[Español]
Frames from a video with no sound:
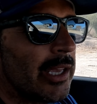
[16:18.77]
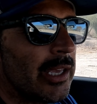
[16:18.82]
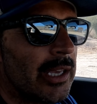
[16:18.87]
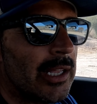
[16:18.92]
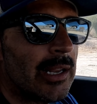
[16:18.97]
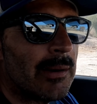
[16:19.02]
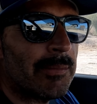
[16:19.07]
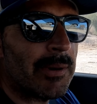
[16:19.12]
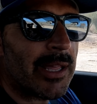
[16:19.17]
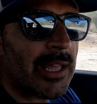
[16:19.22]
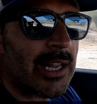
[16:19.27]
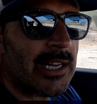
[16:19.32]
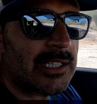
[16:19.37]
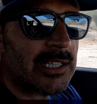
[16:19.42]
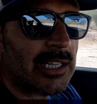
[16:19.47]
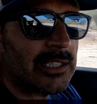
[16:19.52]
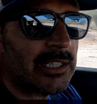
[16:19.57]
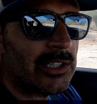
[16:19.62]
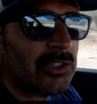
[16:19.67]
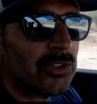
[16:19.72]
Y la playa del
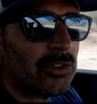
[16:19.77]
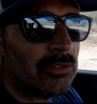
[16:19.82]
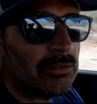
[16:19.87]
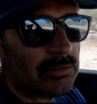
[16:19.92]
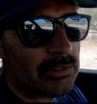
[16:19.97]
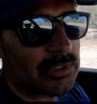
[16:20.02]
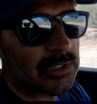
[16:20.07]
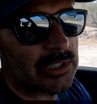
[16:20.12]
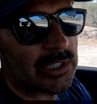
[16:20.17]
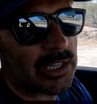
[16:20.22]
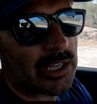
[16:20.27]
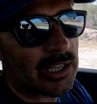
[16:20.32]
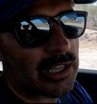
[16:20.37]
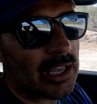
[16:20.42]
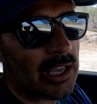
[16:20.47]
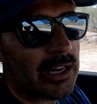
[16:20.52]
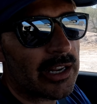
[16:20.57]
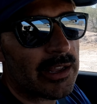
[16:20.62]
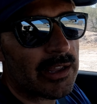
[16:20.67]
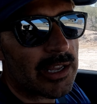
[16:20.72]
Saltito, si
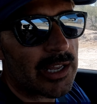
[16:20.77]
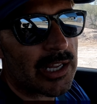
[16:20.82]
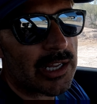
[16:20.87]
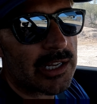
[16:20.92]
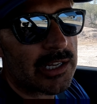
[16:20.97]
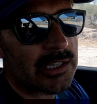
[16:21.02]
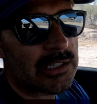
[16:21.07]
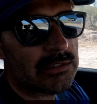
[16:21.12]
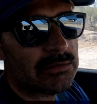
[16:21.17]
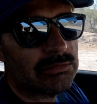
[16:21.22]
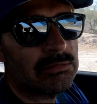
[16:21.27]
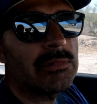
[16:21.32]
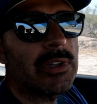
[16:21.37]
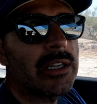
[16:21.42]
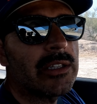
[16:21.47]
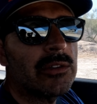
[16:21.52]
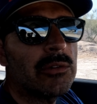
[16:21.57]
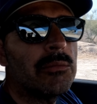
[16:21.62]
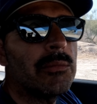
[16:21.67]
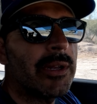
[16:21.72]
quieres
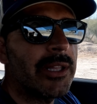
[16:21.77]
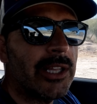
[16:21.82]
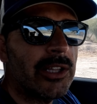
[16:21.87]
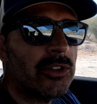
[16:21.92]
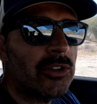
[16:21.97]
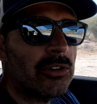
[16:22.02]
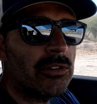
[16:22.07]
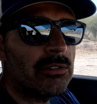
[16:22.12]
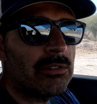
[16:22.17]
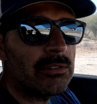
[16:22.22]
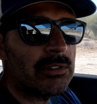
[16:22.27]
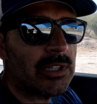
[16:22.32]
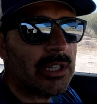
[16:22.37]
darte un bañito,